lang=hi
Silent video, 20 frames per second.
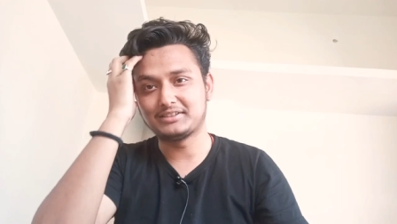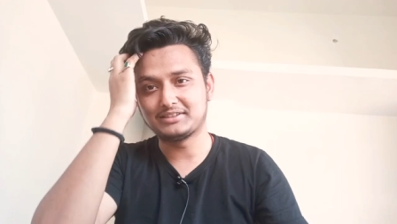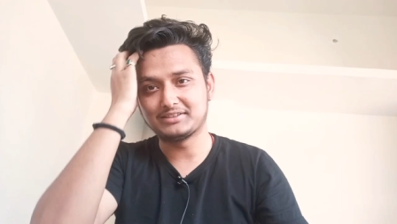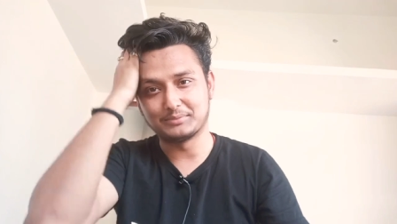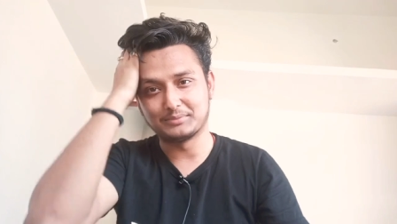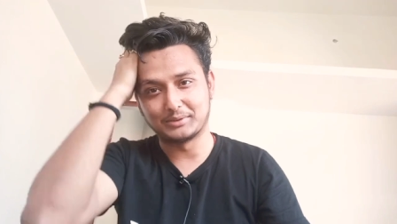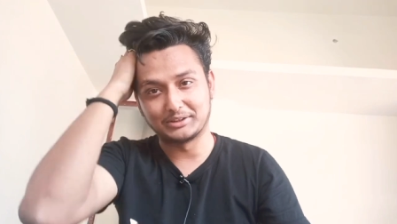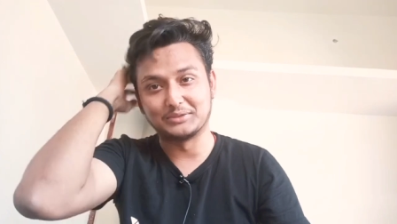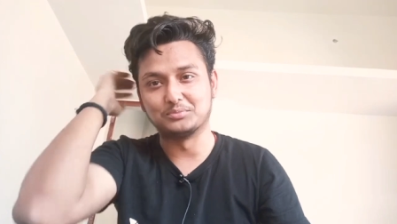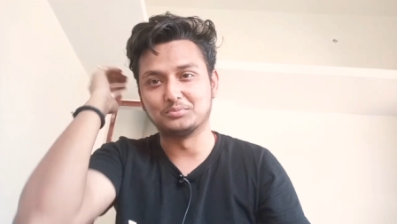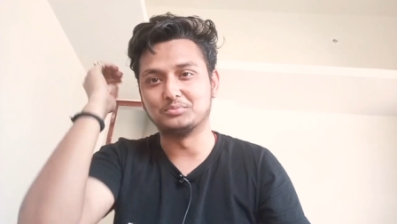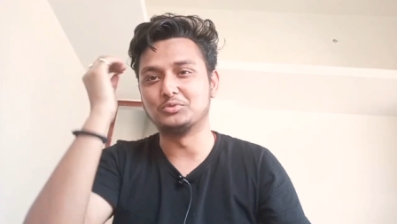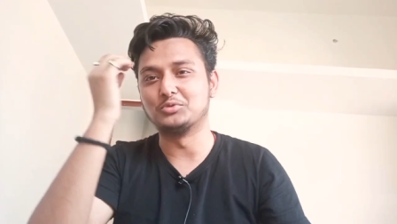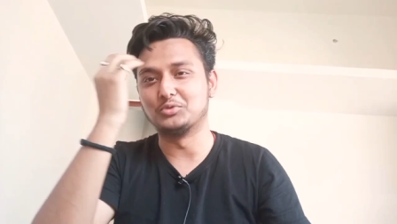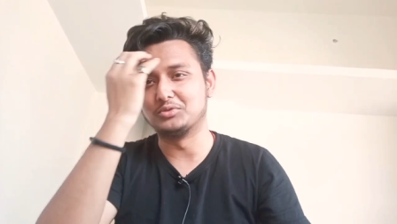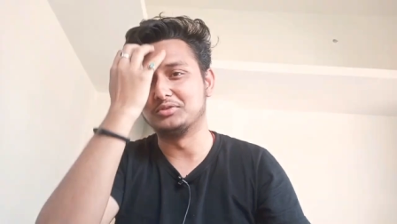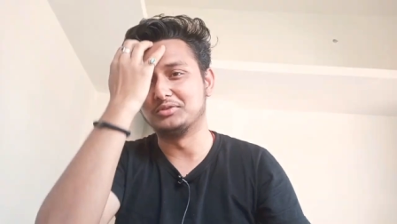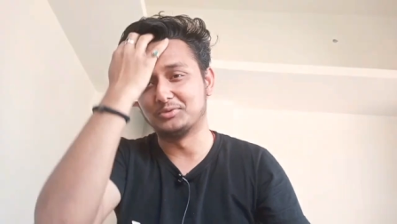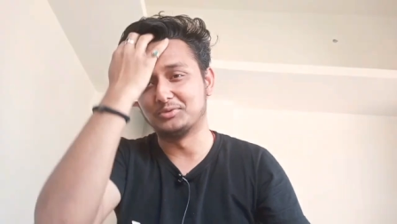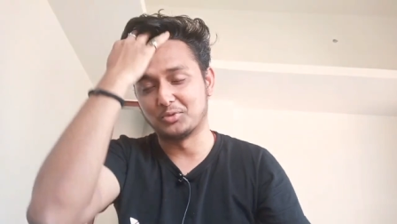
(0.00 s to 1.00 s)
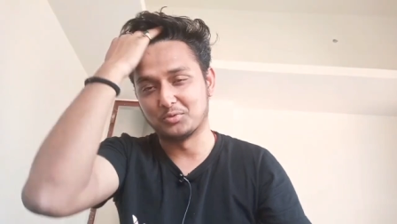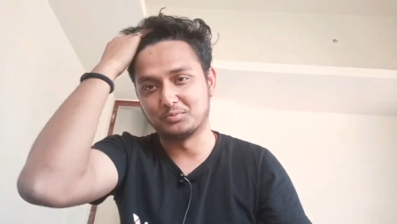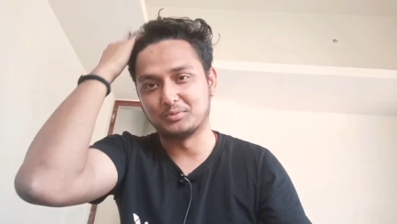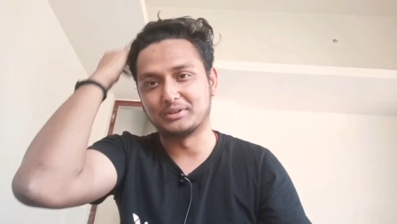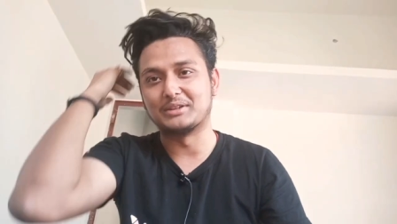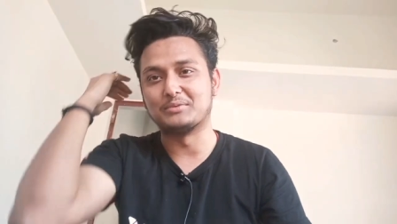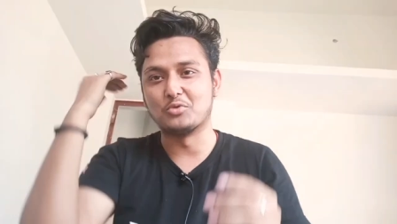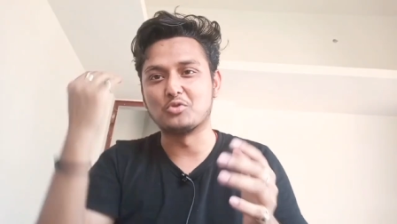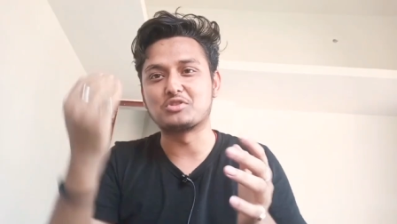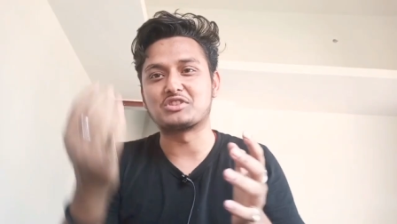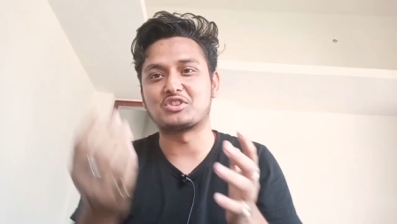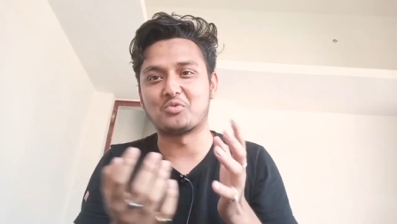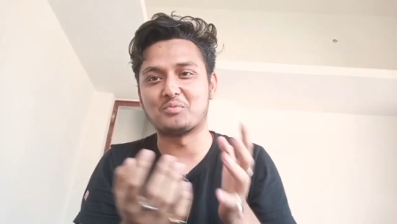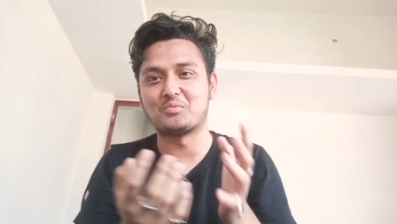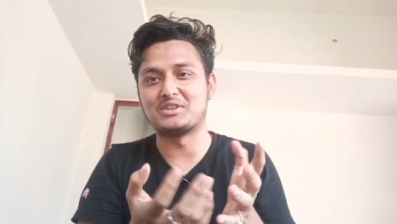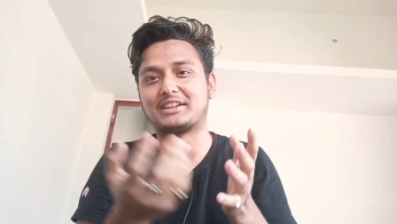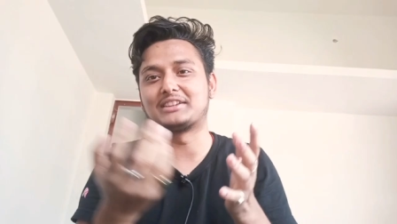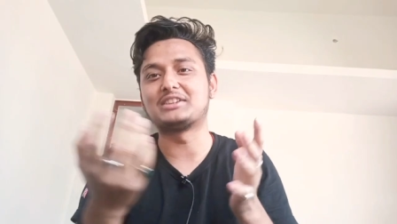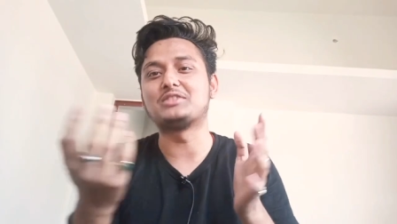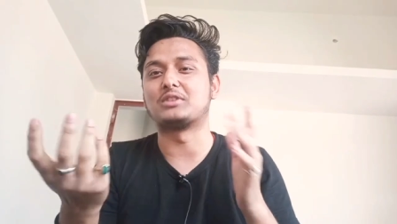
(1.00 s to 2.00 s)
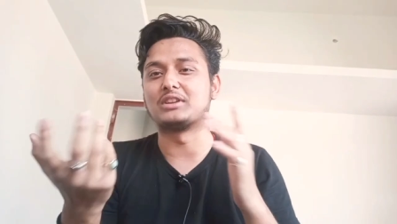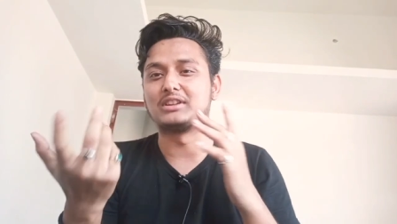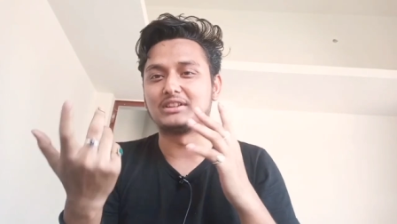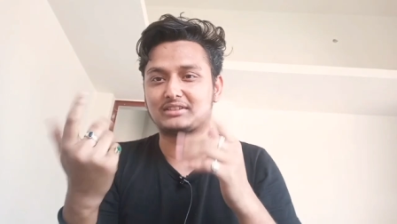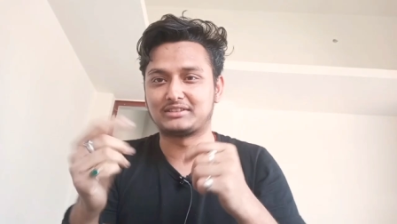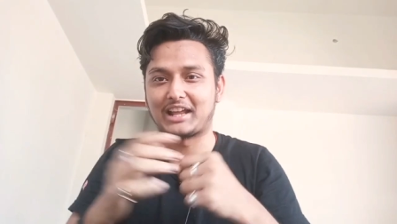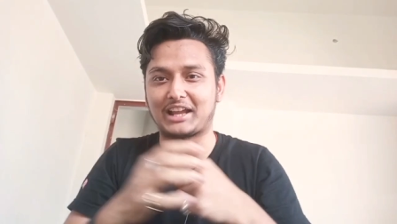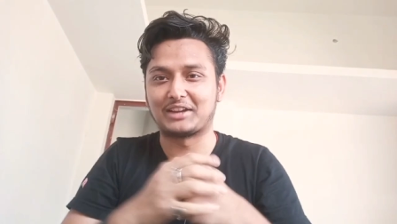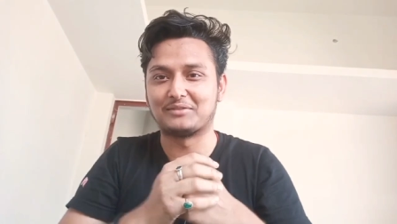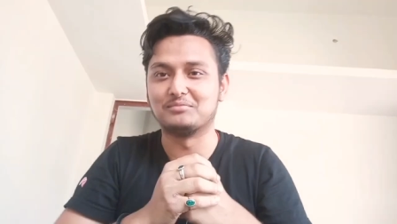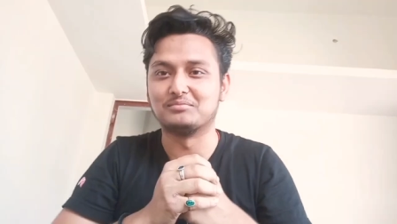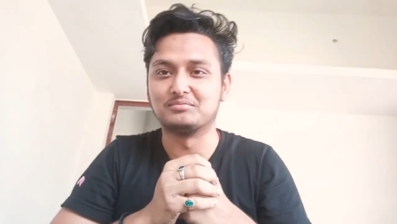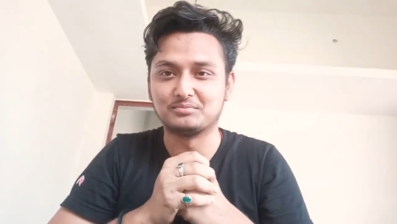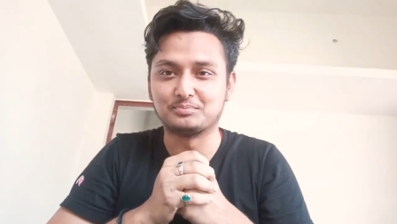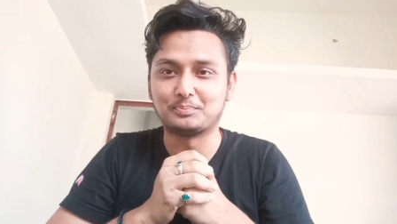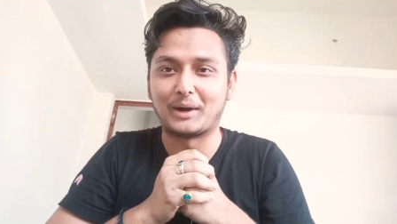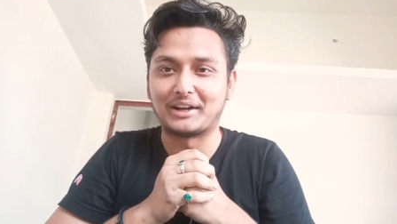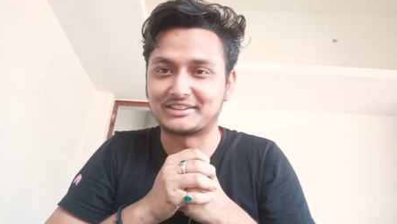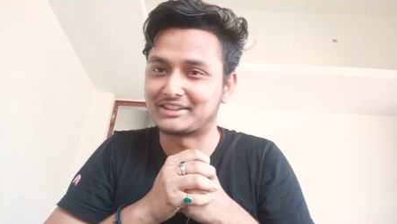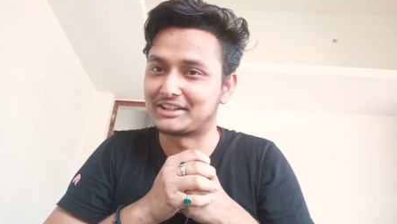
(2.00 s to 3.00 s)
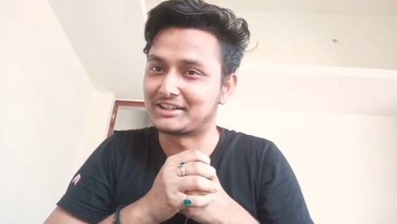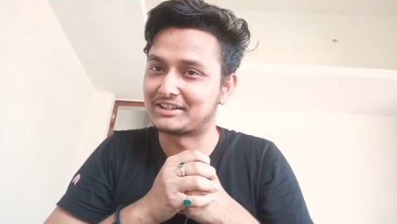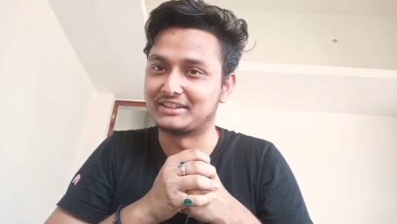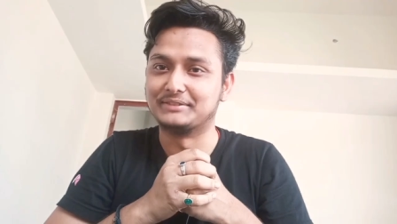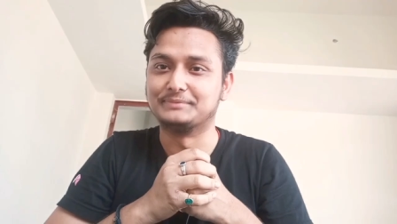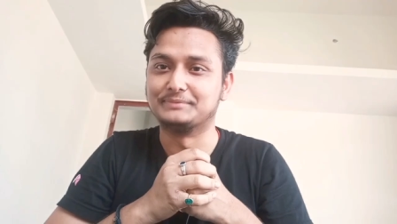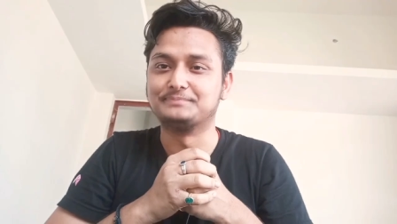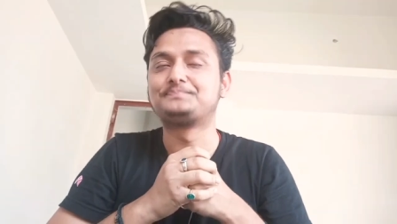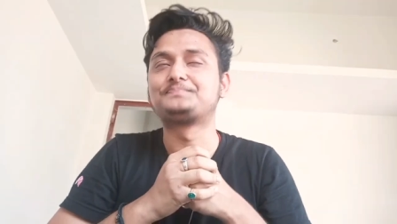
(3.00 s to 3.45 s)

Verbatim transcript: मतलब दो मतलब दोस्त के रूम में जाते हैं थोड़ा टाइम पास करते हैं